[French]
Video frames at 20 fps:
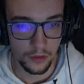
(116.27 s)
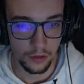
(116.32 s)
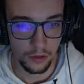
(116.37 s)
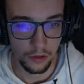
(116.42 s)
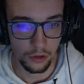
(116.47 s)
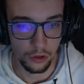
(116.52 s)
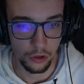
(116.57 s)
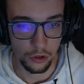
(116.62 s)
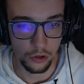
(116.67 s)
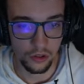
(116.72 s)

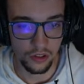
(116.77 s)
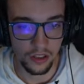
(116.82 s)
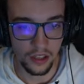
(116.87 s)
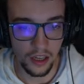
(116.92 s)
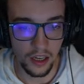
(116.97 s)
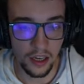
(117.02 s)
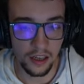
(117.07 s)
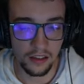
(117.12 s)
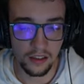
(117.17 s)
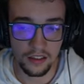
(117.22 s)
Le côté
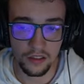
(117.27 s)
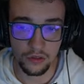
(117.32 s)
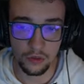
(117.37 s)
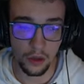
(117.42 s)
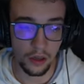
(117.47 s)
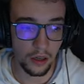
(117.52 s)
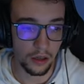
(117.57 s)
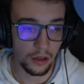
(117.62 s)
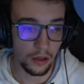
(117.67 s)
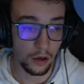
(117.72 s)
hard,
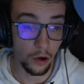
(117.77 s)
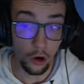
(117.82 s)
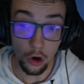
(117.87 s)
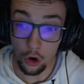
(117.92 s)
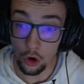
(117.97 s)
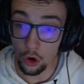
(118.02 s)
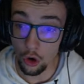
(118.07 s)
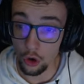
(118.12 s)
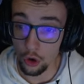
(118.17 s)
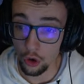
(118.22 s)
l'histoire.
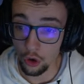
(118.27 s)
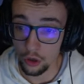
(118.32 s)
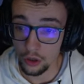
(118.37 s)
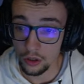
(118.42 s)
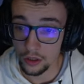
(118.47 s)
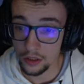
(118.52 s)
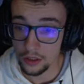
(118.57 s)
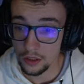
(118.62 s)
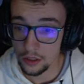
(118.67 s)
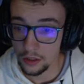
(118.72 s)
Oh
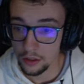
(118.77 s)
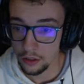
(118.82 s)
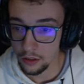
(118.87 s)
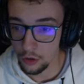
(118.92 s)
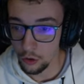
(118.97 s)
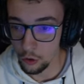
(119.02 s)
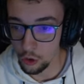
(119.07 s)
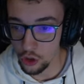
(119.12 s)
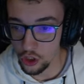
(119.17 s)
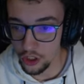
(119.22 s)

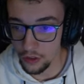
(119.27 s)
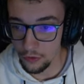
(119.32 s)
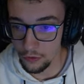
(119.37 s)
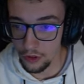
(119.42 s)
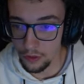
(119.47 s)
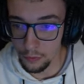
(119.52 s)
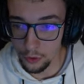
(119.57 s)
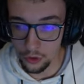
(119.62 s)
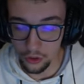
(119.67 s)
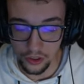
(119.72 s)
Rocher
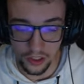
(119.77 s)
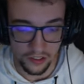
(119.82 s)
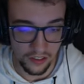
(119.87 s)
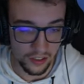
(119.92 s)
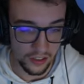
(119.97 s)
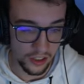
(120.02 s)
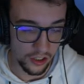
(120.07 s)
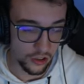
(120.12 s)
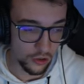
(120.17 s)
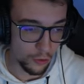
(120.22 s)
venimeux de
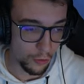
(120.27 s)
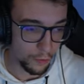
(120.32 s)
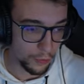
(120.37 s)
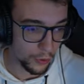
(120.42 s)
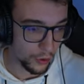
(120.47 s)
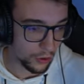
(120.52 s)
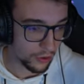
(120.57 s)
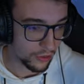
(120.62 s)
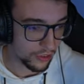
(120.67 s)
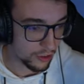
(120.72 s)
Kasaka, je
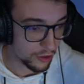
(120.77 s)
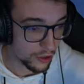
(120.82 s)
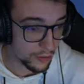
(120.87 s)
prends ça, j'ai